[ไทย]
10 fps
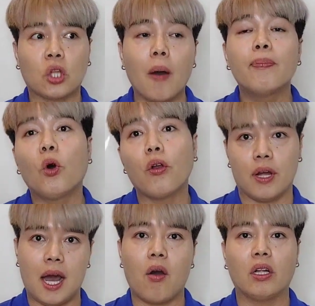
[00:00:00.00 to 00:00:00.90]
ท็อปโน้ตข
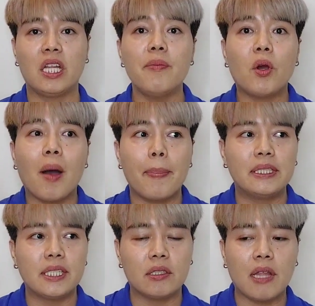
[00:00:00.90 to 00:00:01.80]
องเขาที่มีความเป็
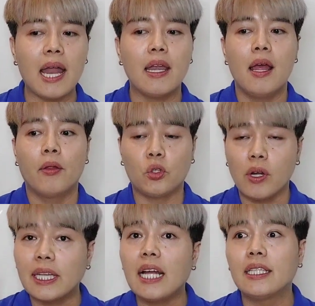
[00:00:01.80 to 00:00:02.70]
นซิตัสจน
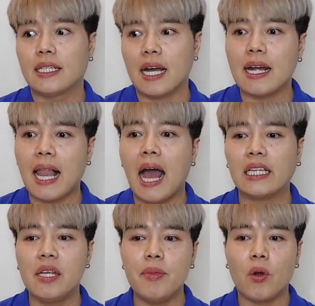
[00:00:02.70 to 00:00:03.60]
กระทั่งถึงกลา
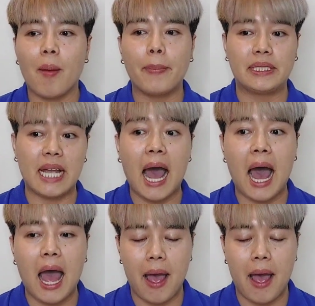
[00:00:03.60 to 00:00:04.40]
งๆที่มีความเป็นชา